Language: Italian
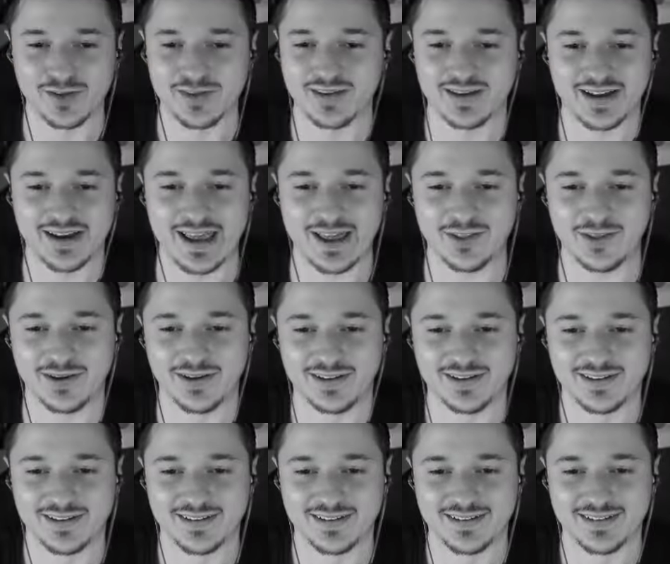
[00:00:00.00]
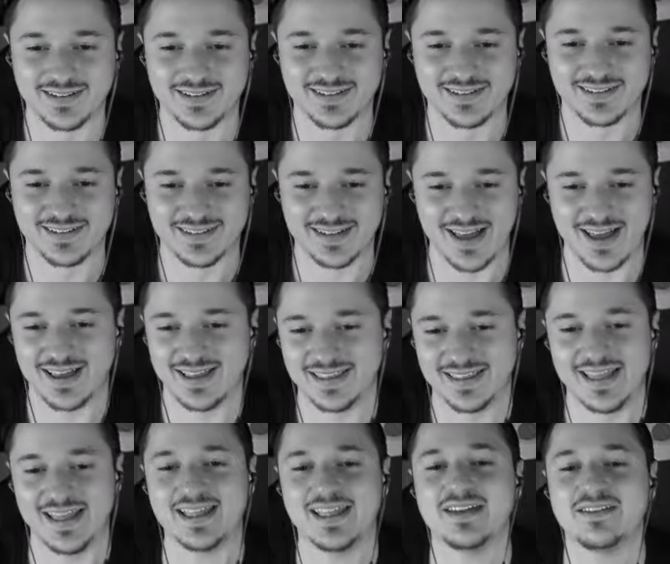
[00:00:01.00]
Non ti credo. Ancora no.
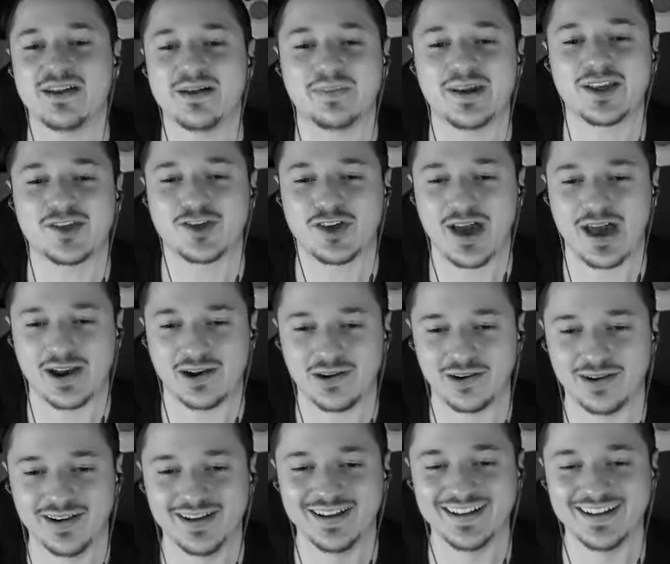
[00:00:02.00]
Eh, devi abbracciarlo.